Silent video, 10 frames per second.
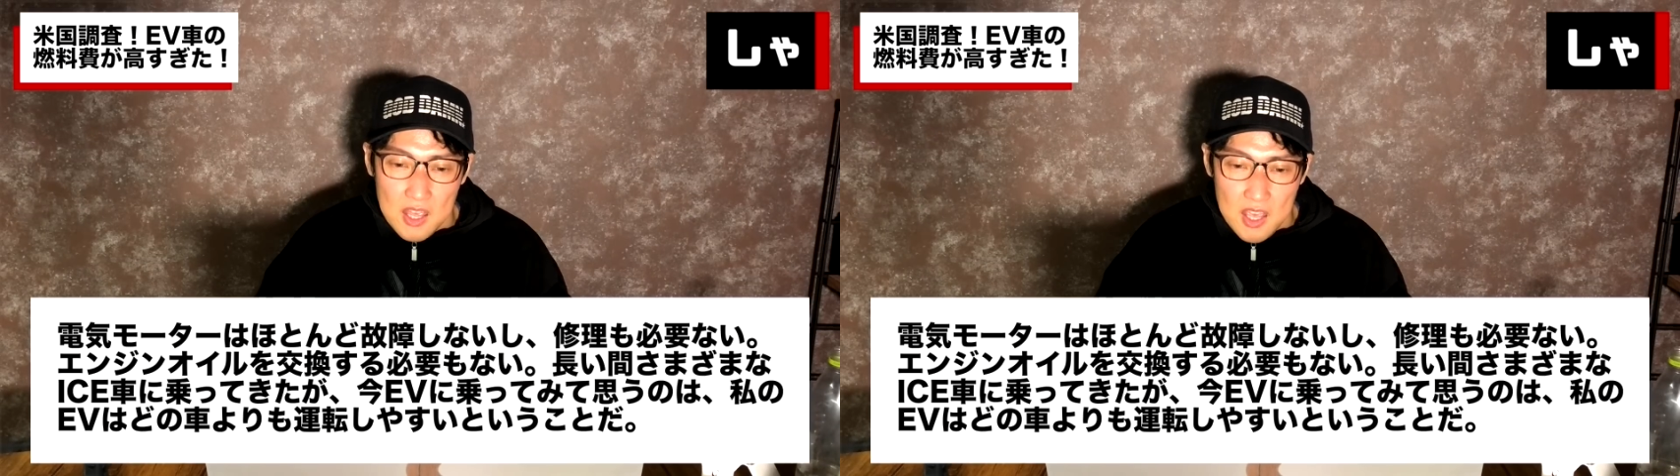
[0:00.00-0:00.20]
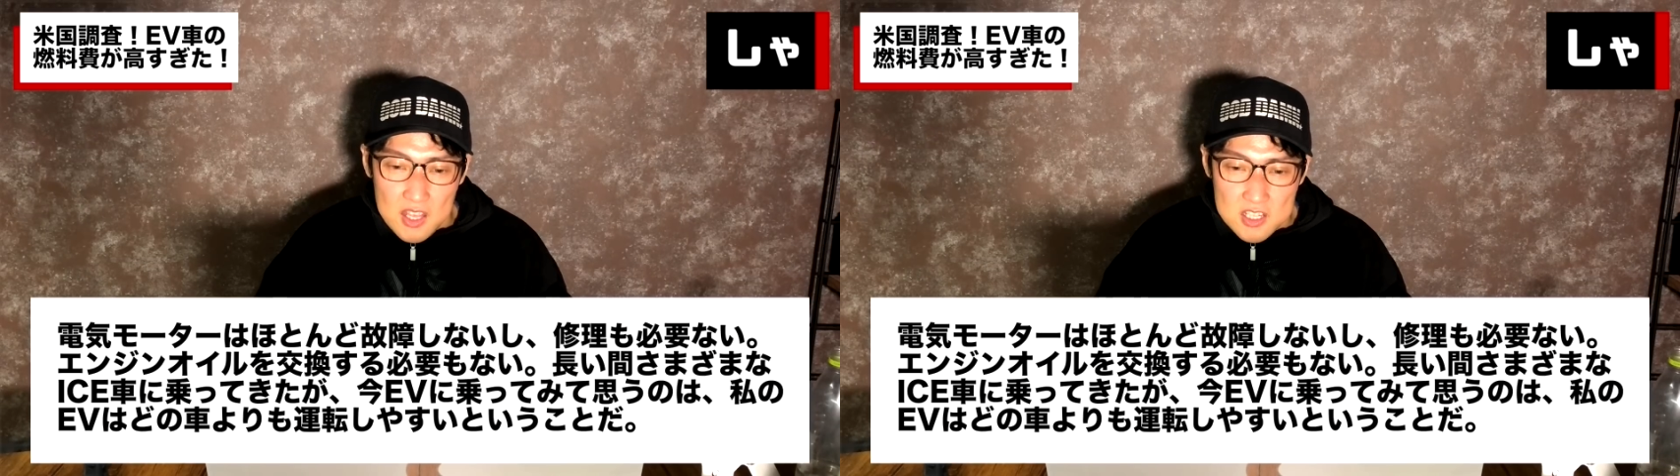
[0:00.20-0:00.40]

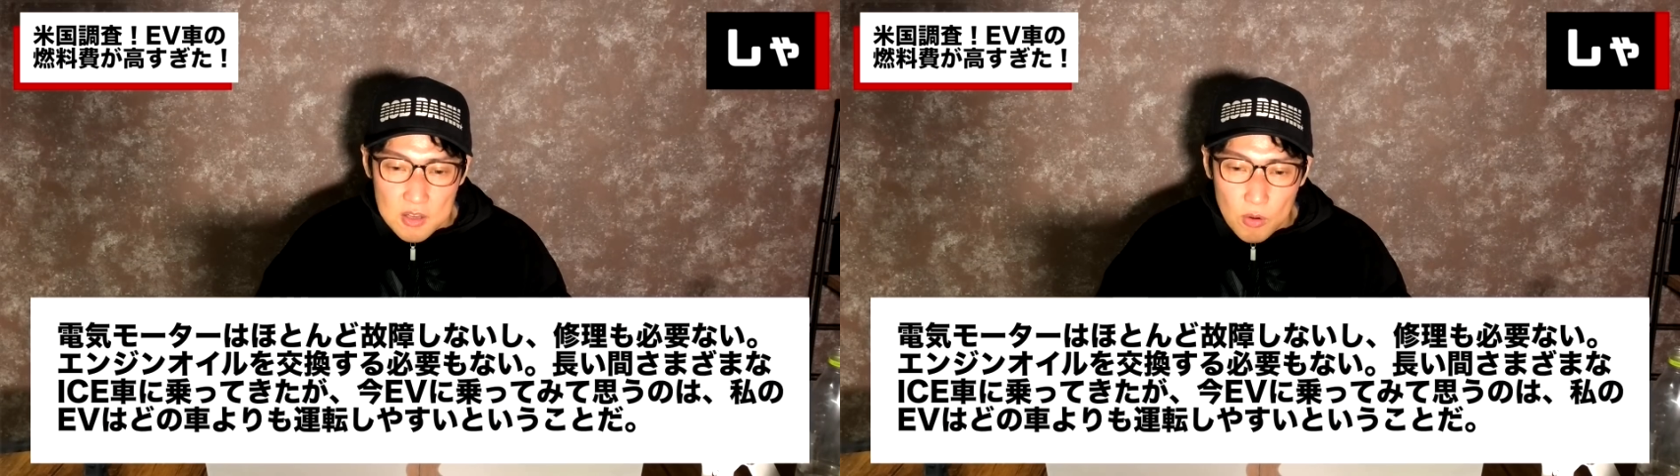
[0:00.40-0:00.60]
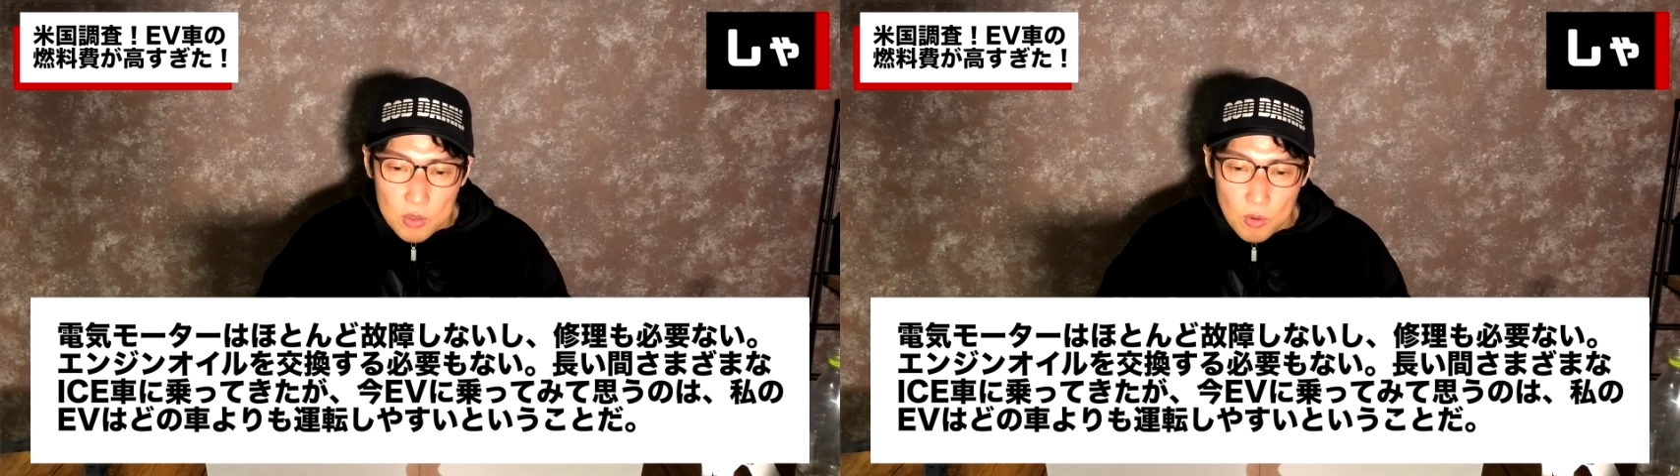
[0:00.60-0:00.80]

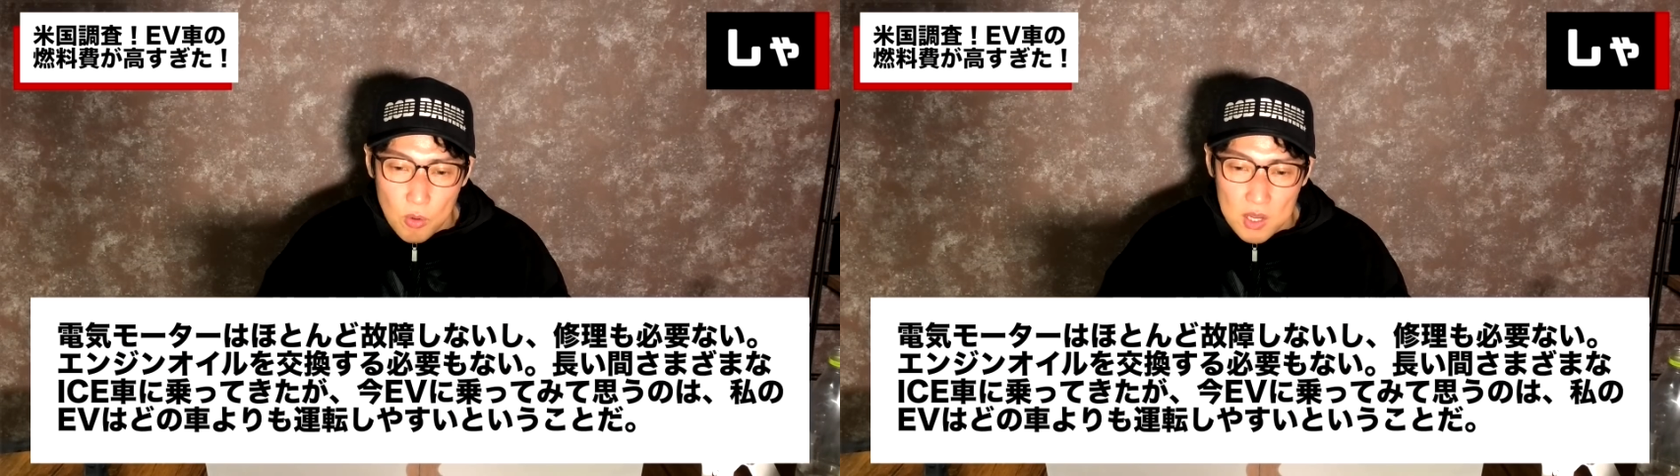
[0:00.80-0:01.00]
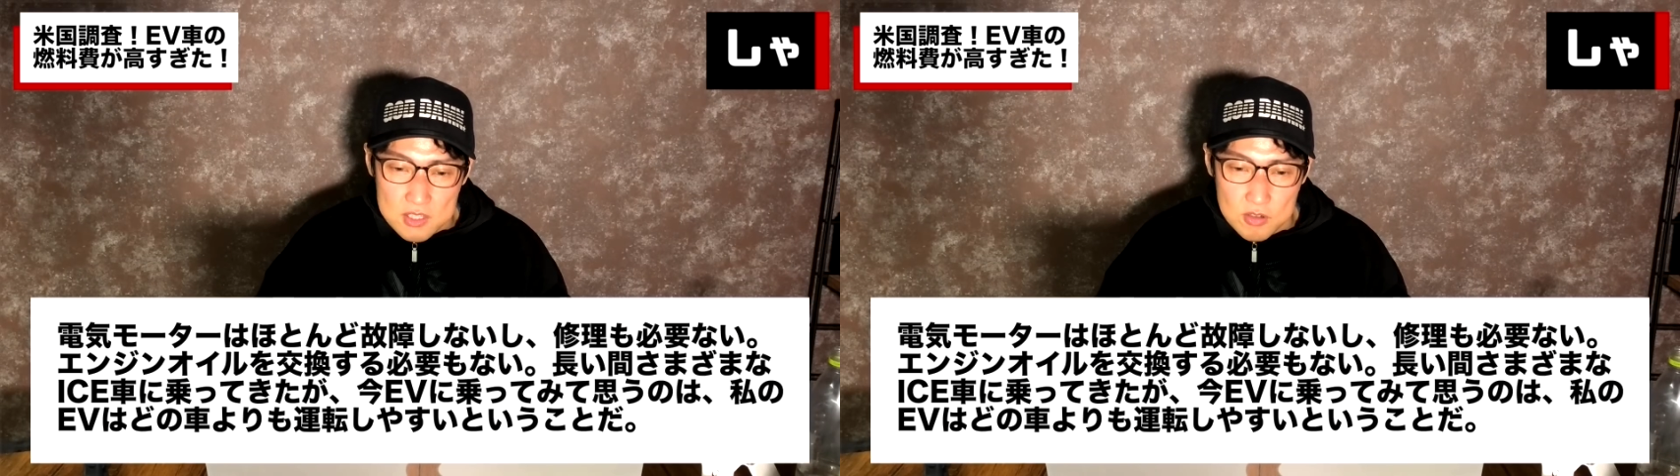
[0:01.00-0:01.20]
エンジンオイルを
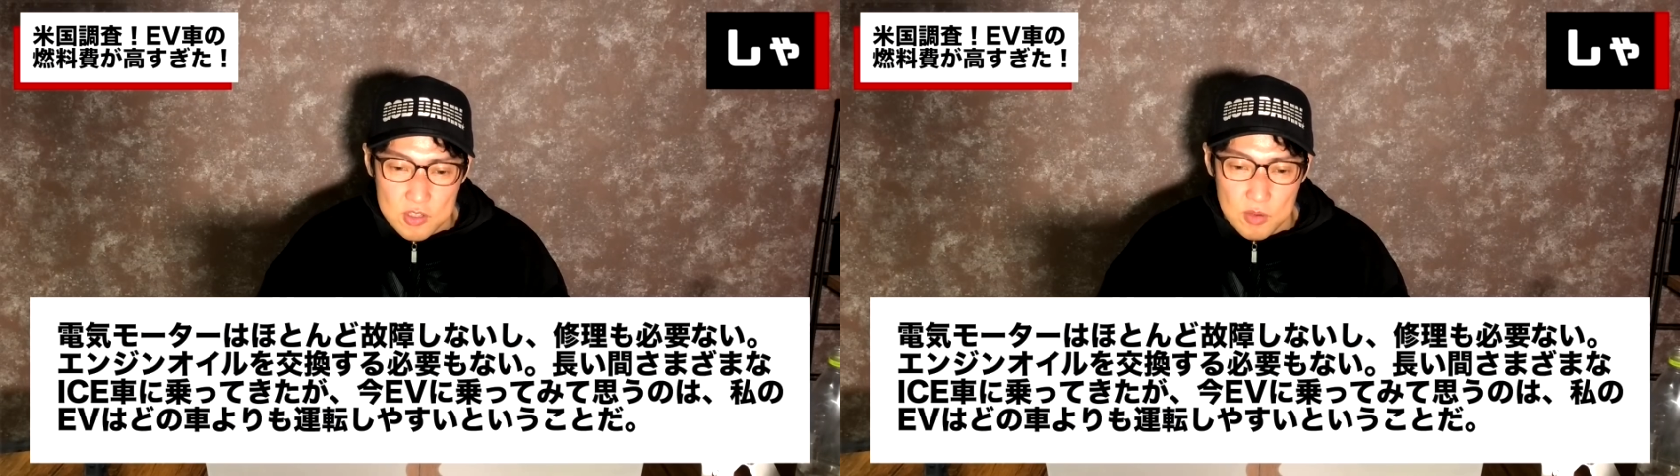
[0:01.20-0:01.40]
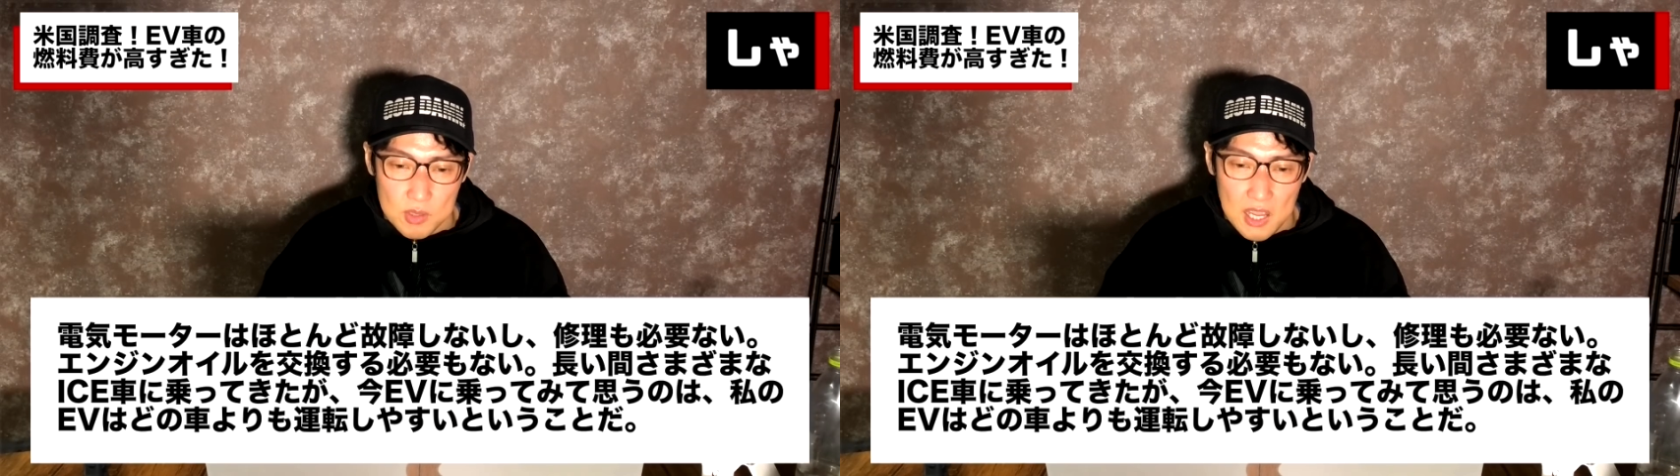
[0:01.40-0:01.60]
交換する
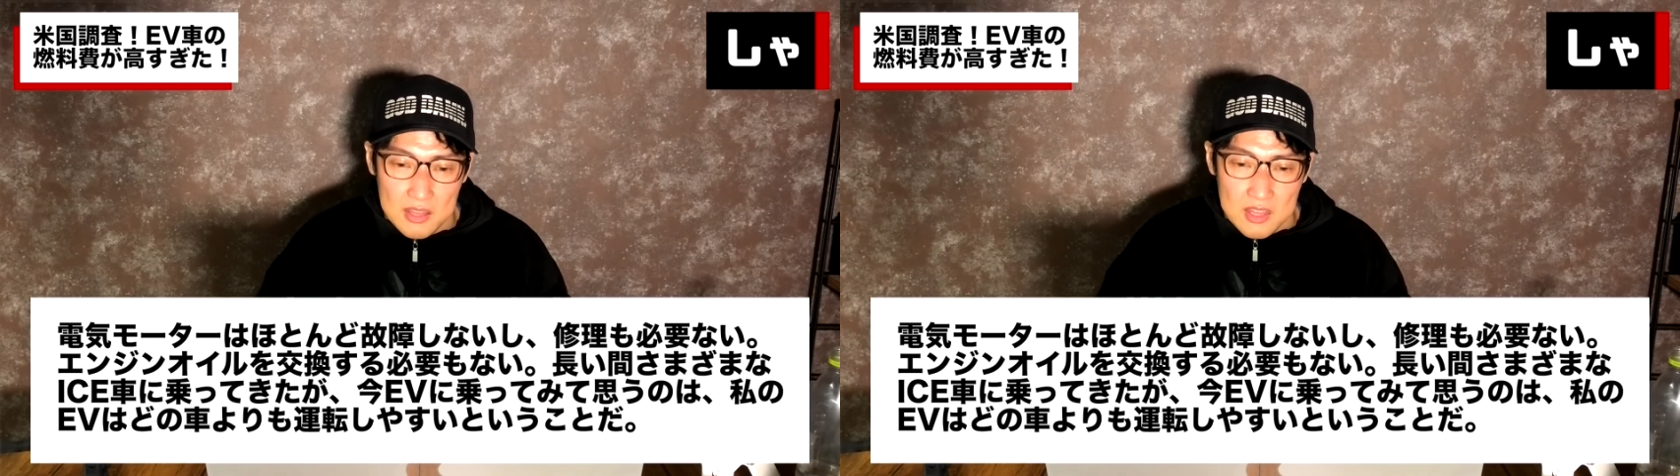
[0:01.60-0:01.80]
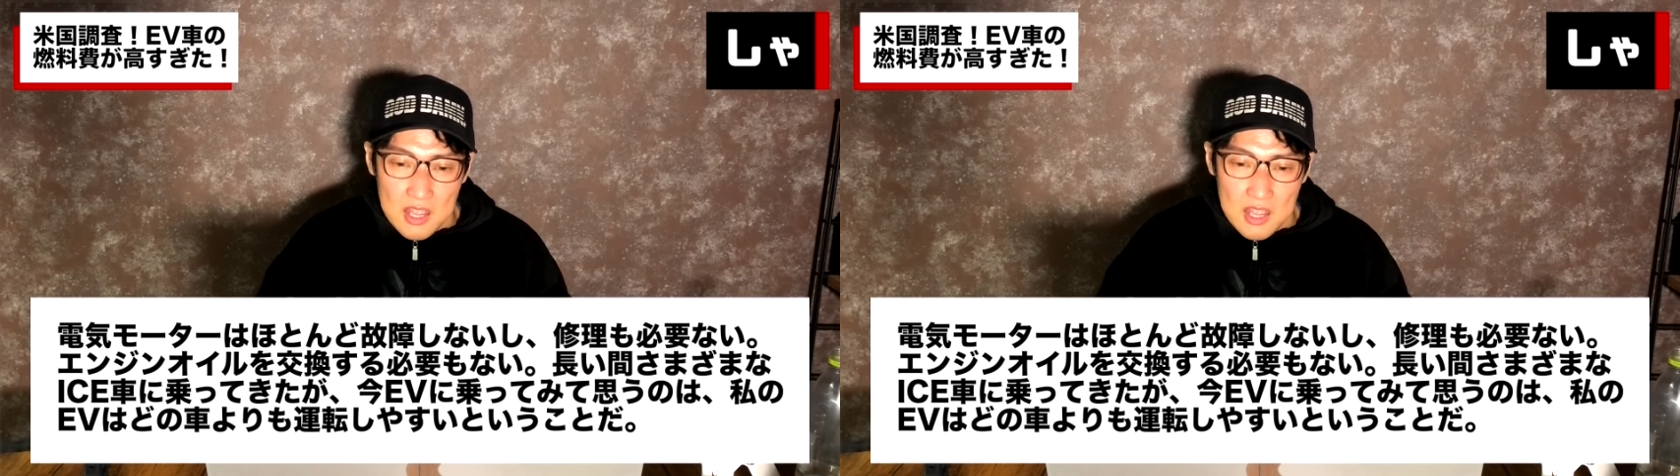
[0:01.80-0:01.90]
必要もない。